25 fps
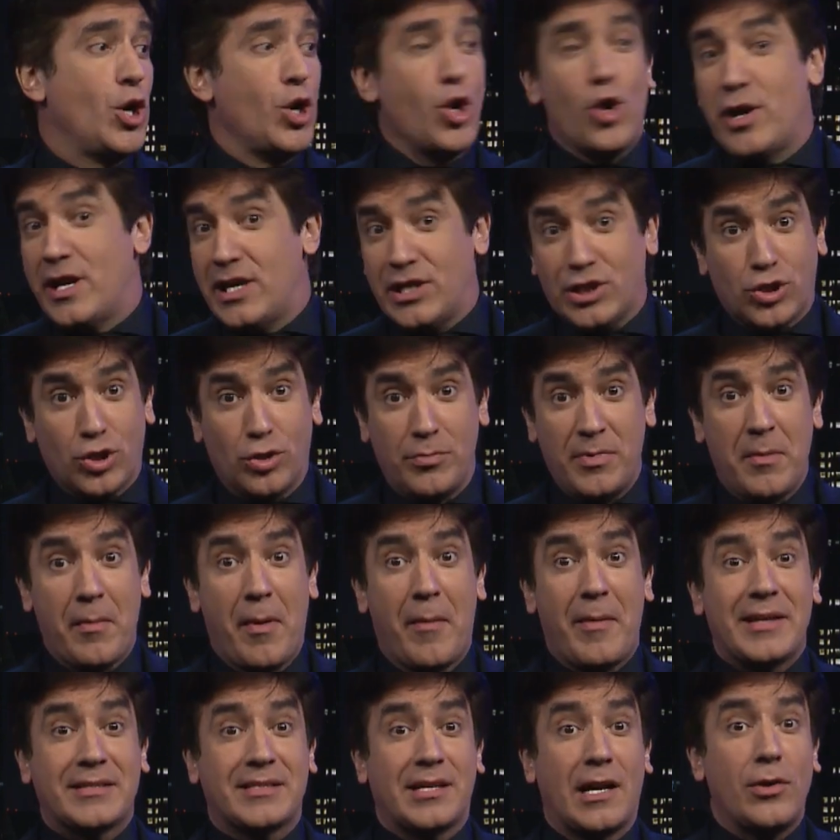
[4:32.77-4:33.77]
no lo hizo, mi
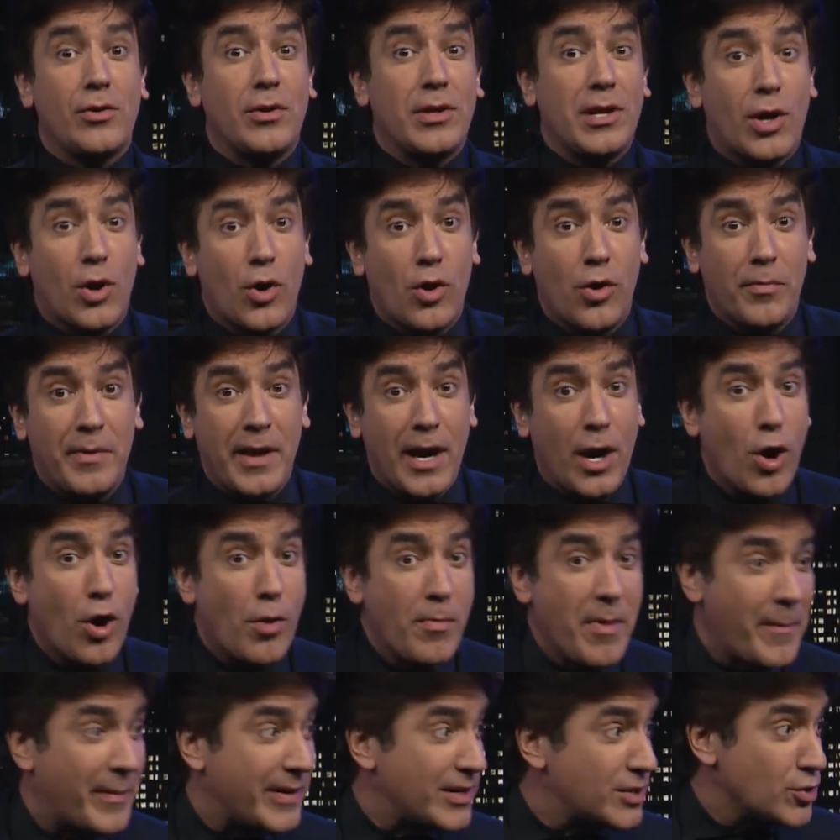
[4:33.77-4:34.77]
mamá salió y dijo,
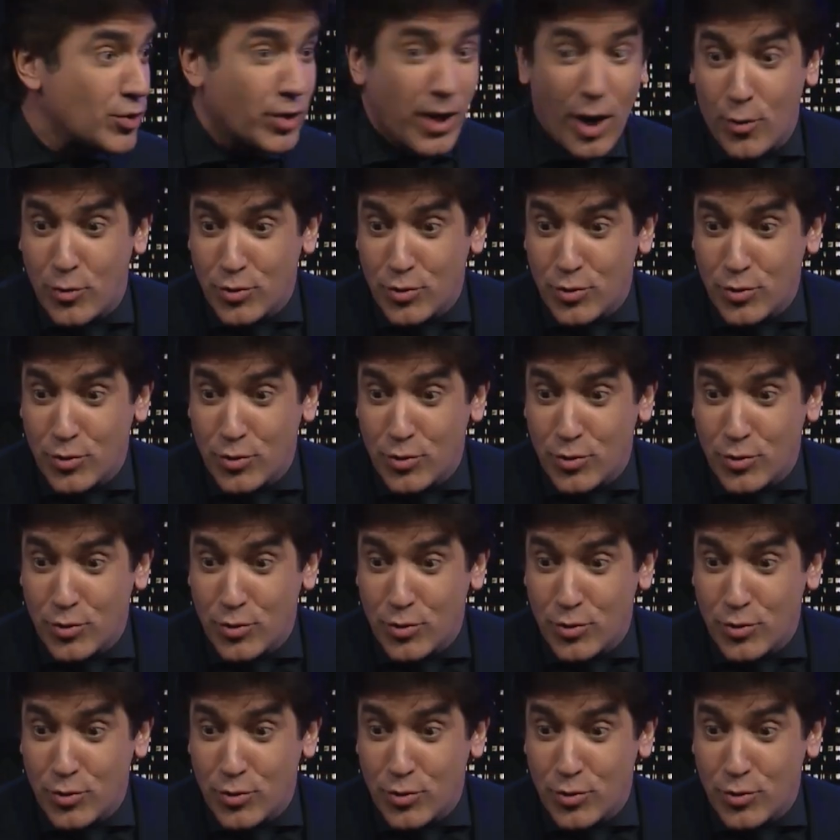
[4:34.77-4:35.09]
viejo, me pareció que